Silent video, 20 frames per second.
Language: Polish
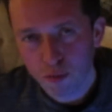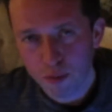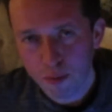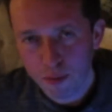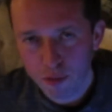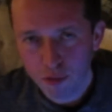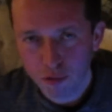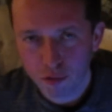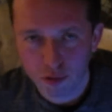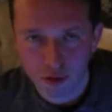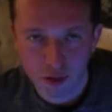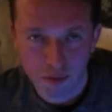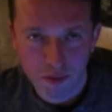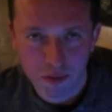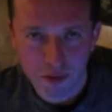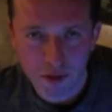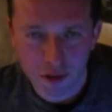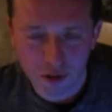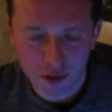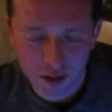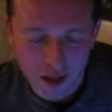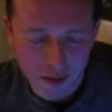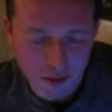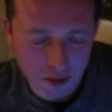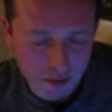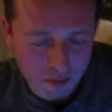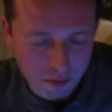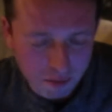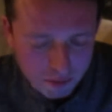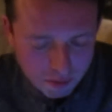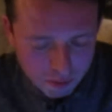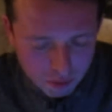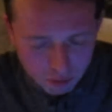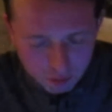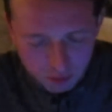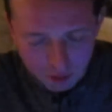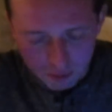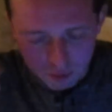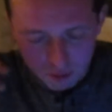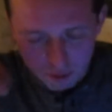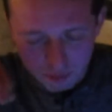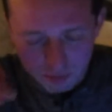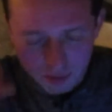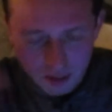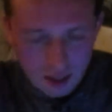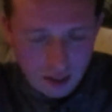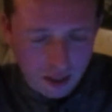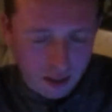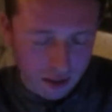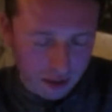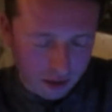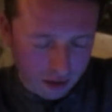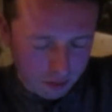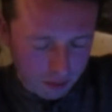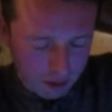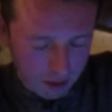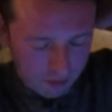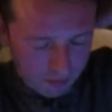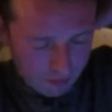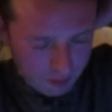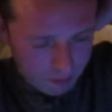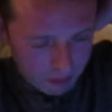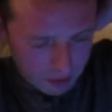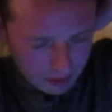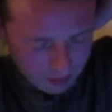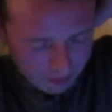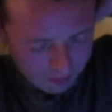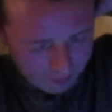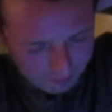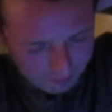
pomalutku, z drobnymi kroczkami, brum, brum, brum, idę sobie spać.